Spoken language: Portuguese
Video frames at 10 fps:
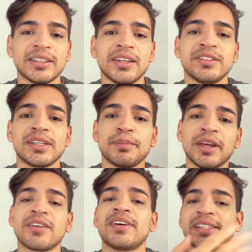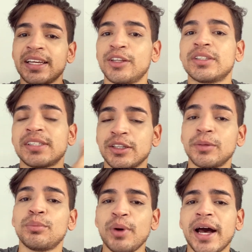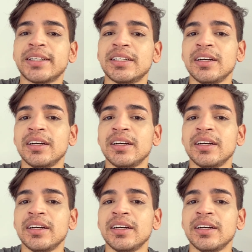aí você meio que vai sendo empurrada.